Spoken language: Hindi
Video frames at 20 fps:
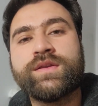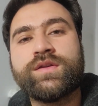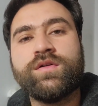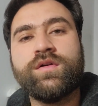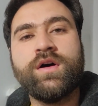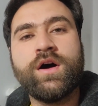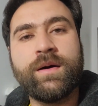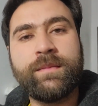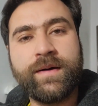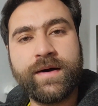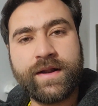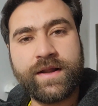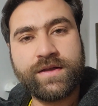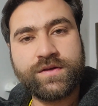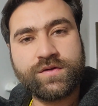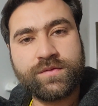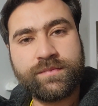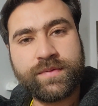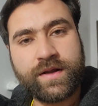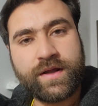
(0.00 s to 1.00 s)
तो हमारा
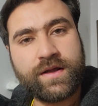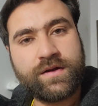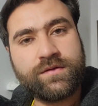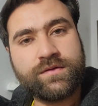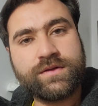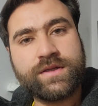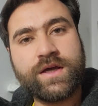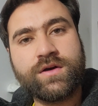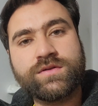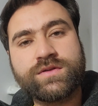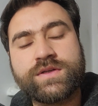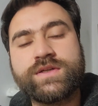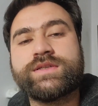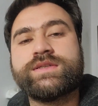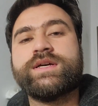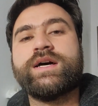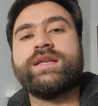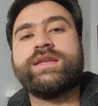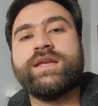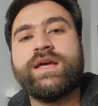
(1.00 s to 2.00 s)
जो ब्रेन होता है उसके
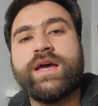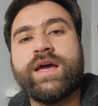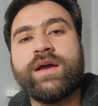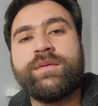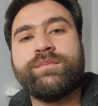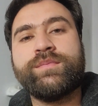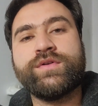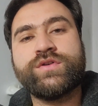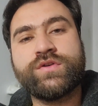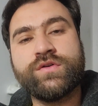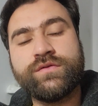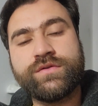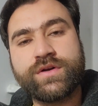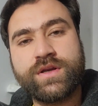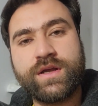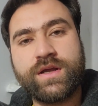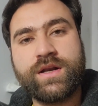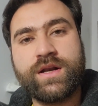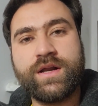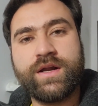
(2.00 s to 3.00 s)
साथ एक
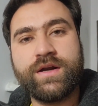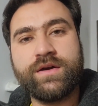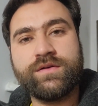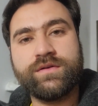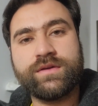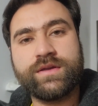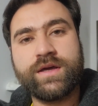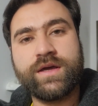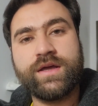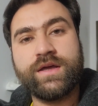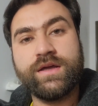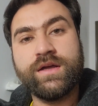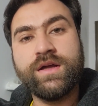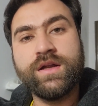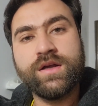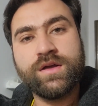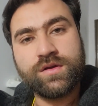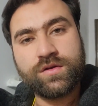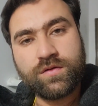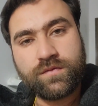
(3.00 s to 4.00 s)
पिच्यूटरी ग्लैंड होता है
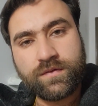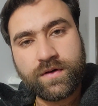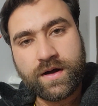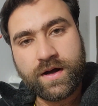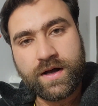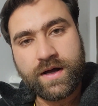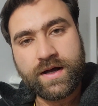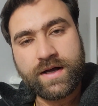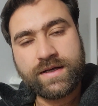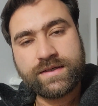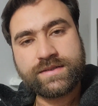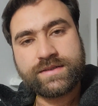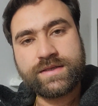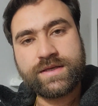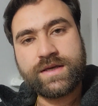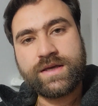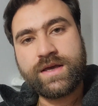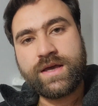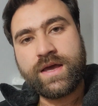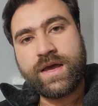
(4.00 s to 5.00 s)
तो वहाँ
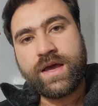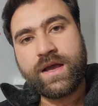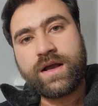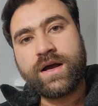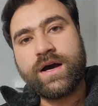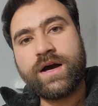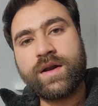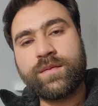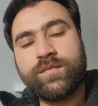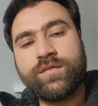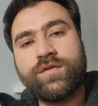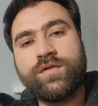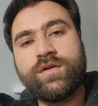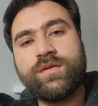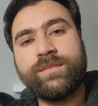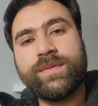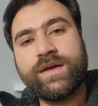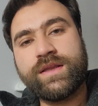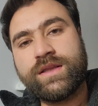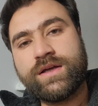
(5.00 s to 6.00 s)
से एक
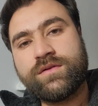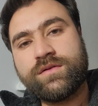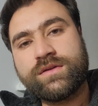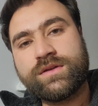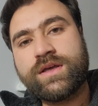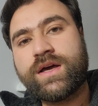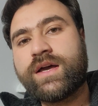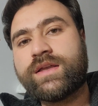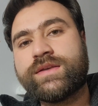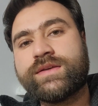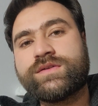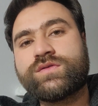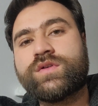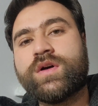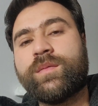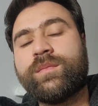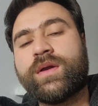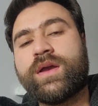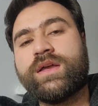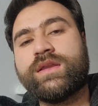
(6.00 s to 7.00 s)
हार्मोन पैदा होता है
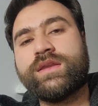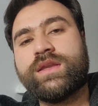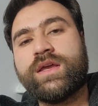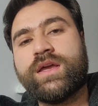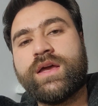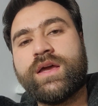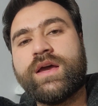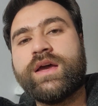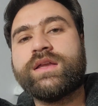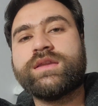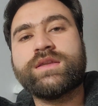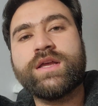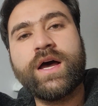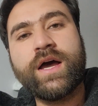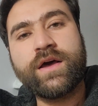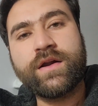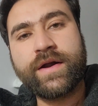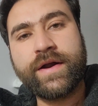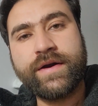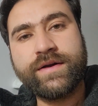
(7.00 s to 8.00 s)
जिसको हम कहते हैं
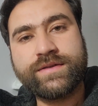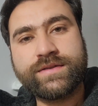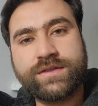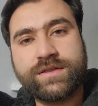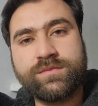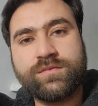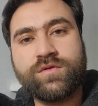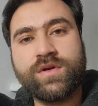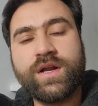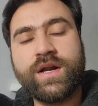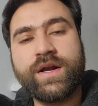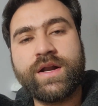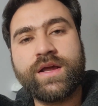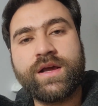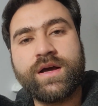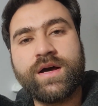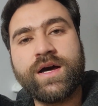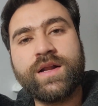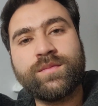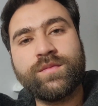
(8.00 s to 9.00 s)
थायराइड
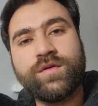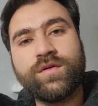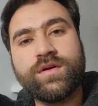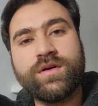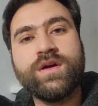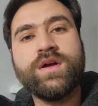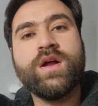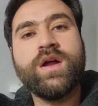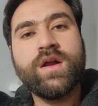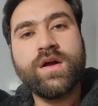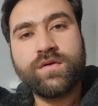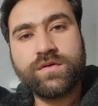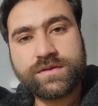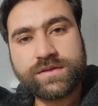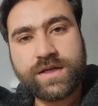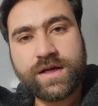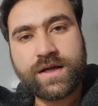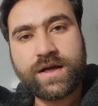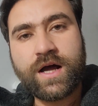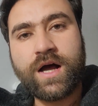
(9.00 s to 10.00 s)
स्टिमुलेटिंग हार्मोन
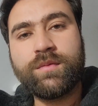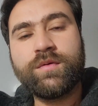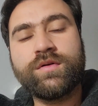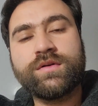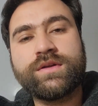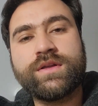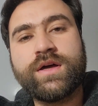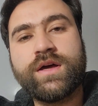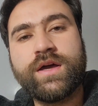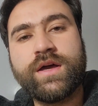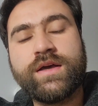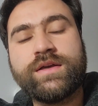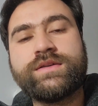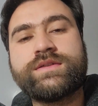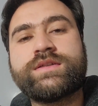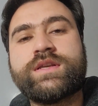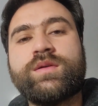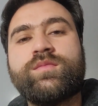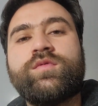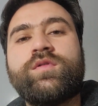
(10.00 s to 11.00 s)
उसका काम होता है
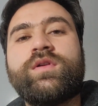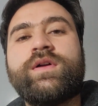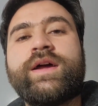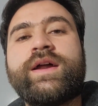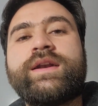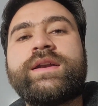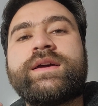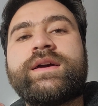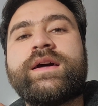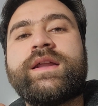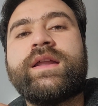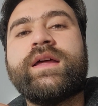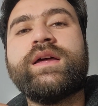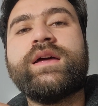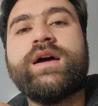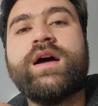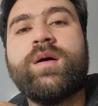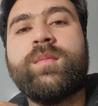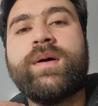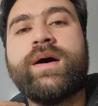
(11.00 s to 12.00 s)
स्टिमुलेट
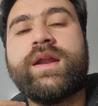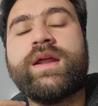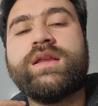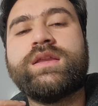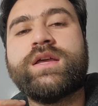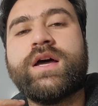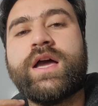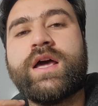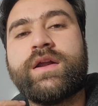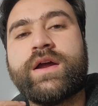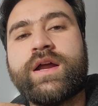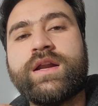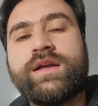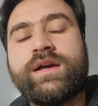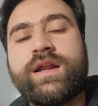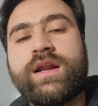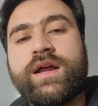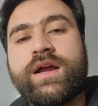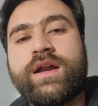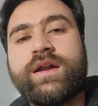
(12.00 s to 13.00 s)
करे हमारे
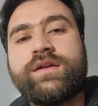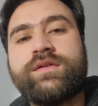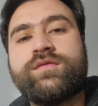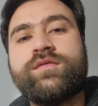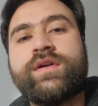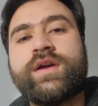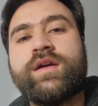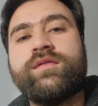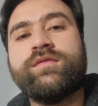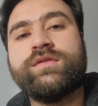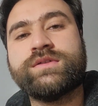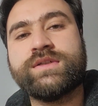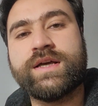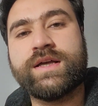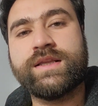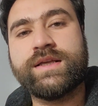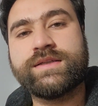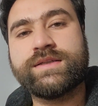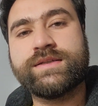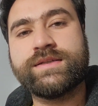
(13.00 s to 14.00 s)
थायराइड ग्लैंड को कि वो
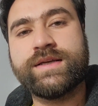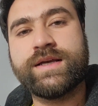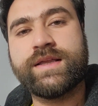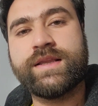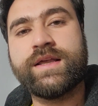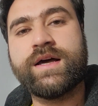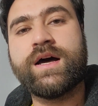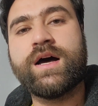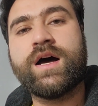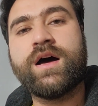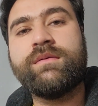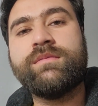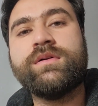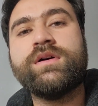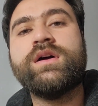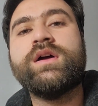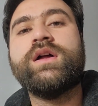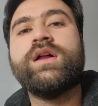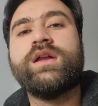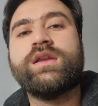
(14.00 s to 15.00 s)
ज़्यादा से ज़्यादा
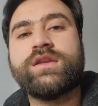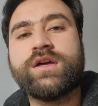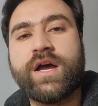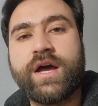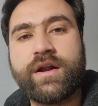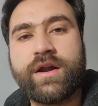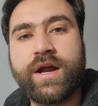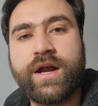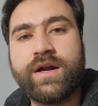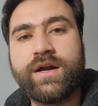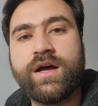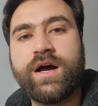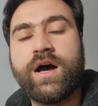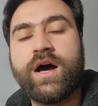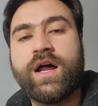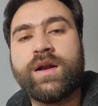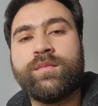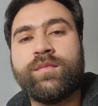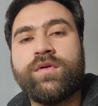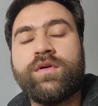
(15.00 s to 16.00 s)
अब थायराइड
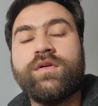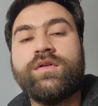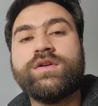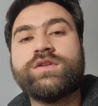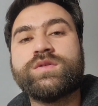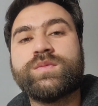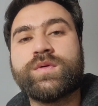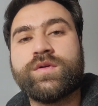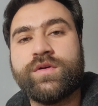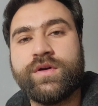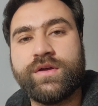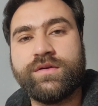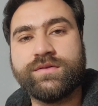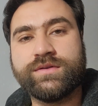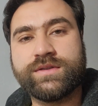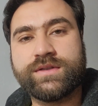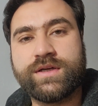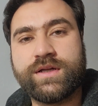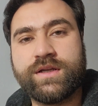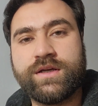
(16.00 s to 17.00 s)
हार्मोन्स
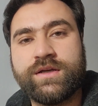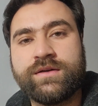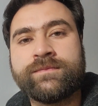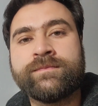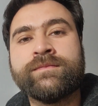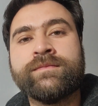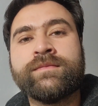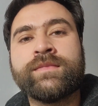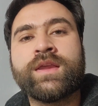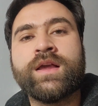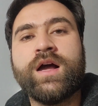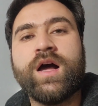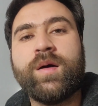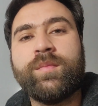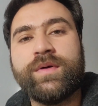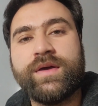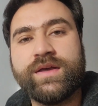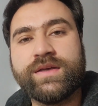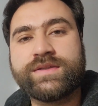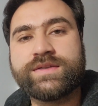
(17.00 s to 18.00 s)
प्रोड्यूस करे
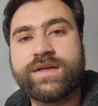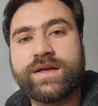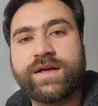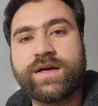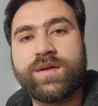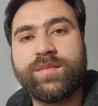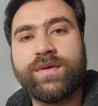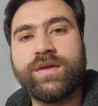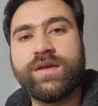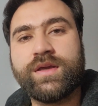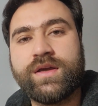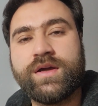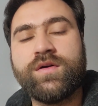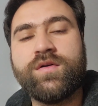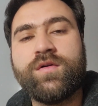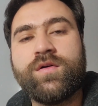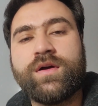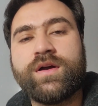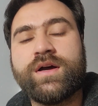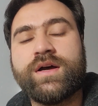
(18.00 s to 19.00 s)
अब इस चक्कर में ये
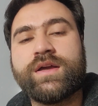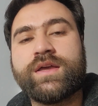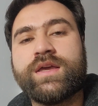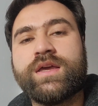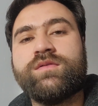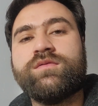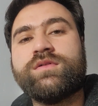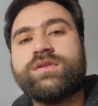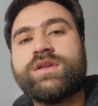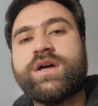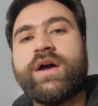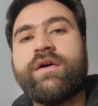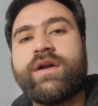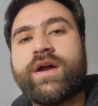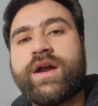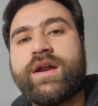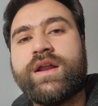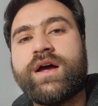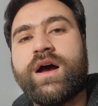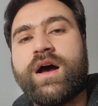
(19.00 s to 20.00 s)
होगा कि वो
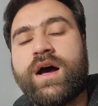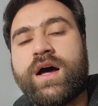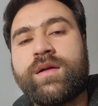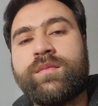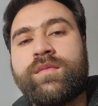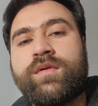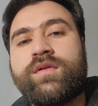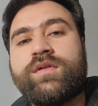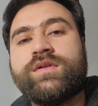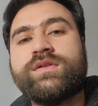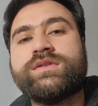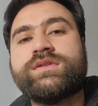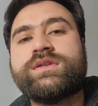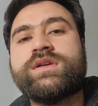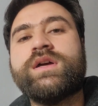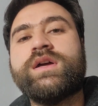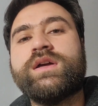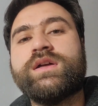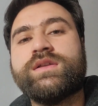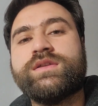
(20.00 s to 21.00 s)
थायराइड
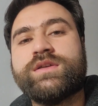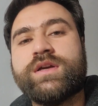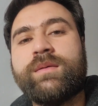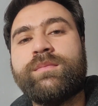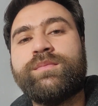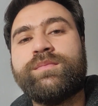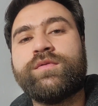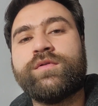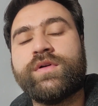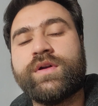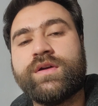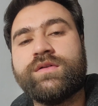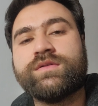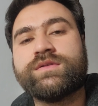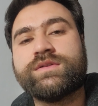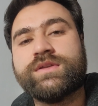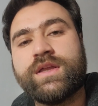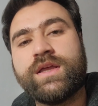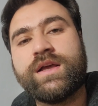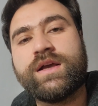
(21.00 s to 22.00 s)
हारमोन्स जब
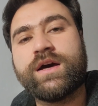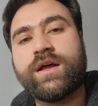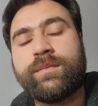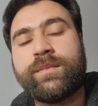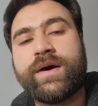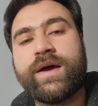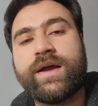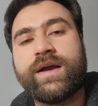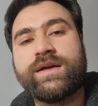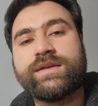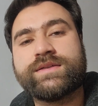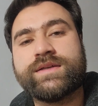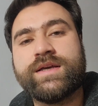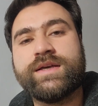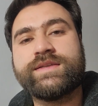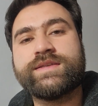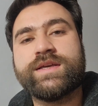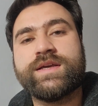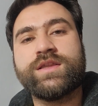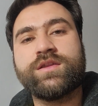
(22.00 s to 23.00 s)
प्रोड्यूस नहीं कर पाएगा
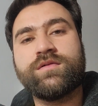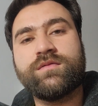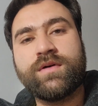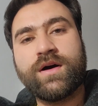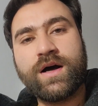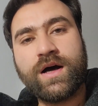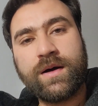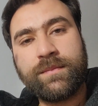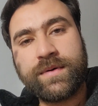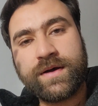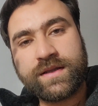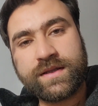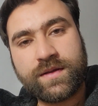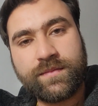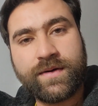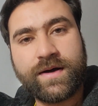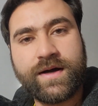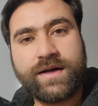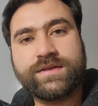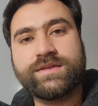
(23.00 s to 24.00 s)
सही से तो वहाँ पर
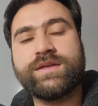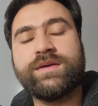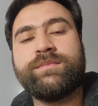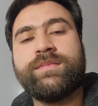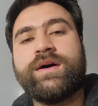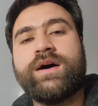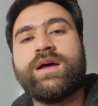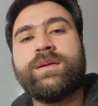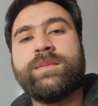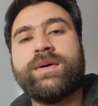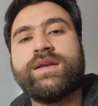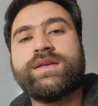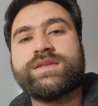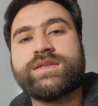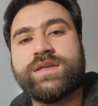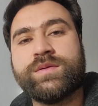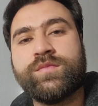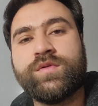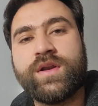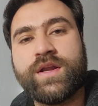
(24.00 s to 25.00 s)
दिमाग से बार बार
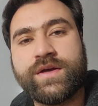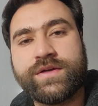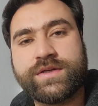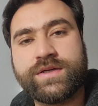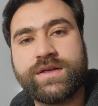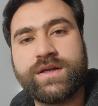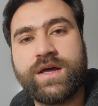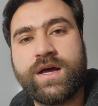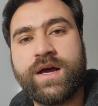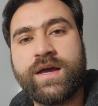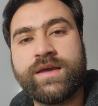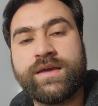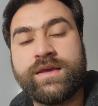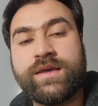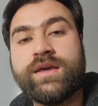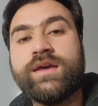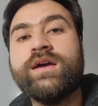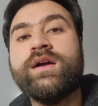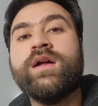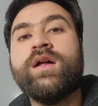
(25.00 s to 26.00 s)
स्टिमुलेशन
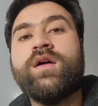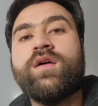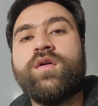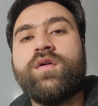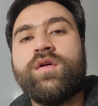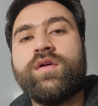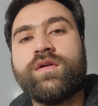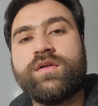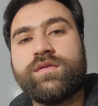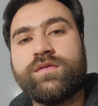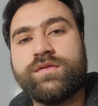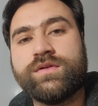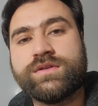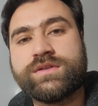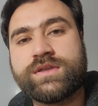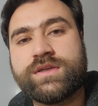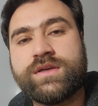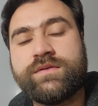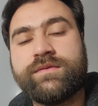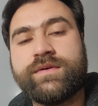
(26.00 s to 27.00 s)
आएगी और
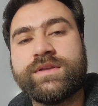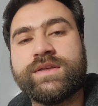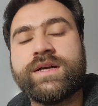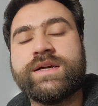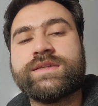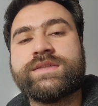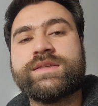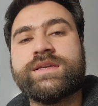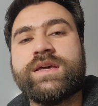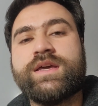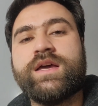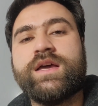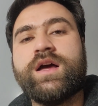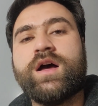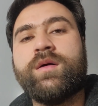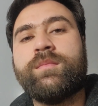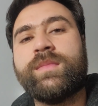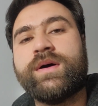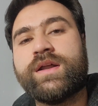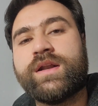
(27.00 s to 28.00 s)
उसकी वजह से
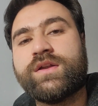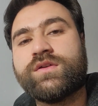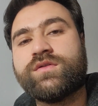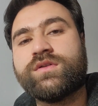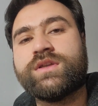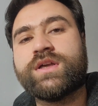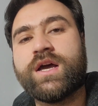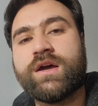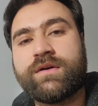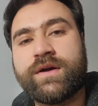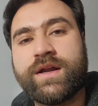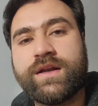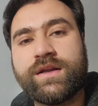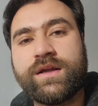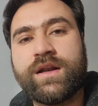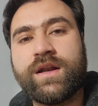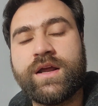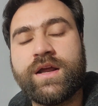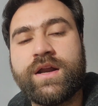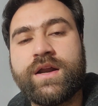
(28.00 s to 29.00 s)
हमारा जो
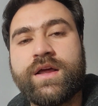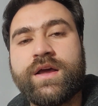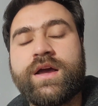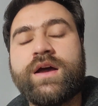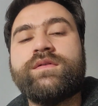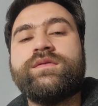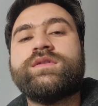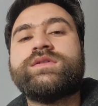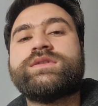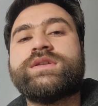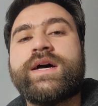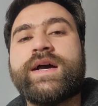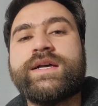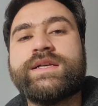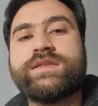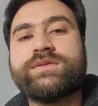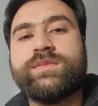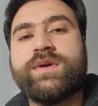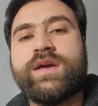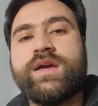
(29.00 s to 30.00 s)
थायराइड ग्लैंड है वो
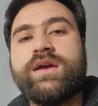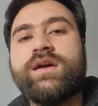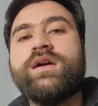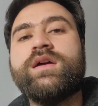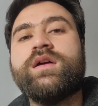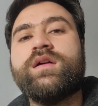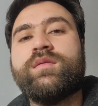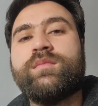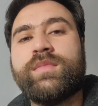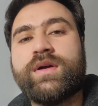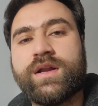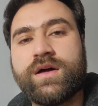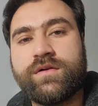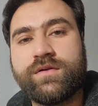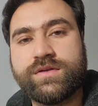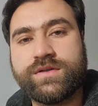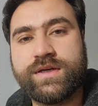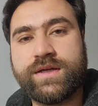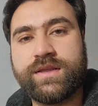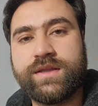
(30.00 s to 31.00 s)
साइज़ में बड़ा
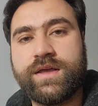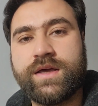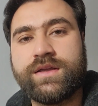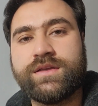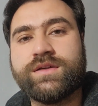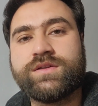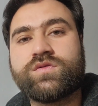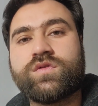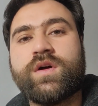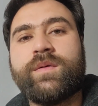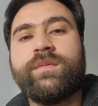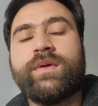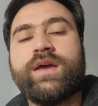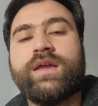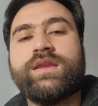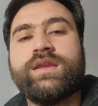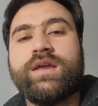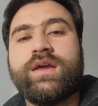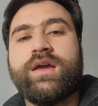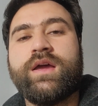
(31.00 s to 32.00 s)
हो जाता है जिसको हम
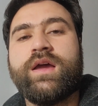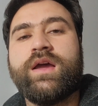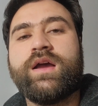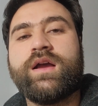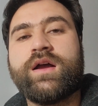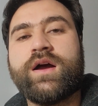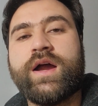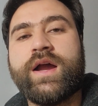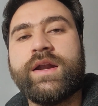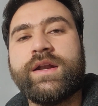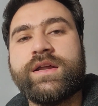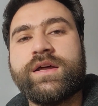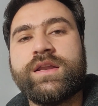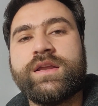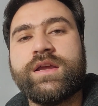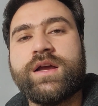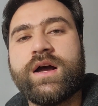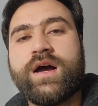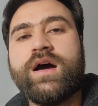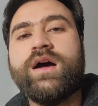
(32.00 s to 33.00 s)
कहते हैं
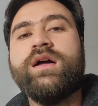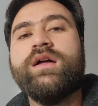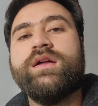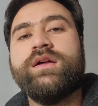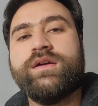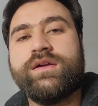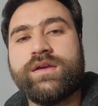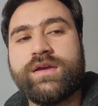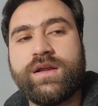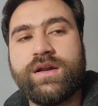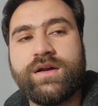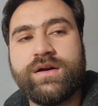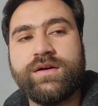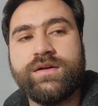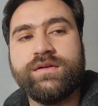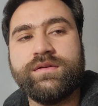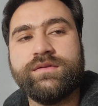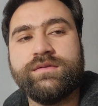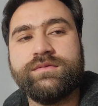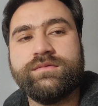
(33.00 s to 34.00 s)
गाइटर या
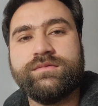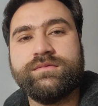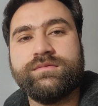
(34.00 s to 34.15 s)
गिलहड़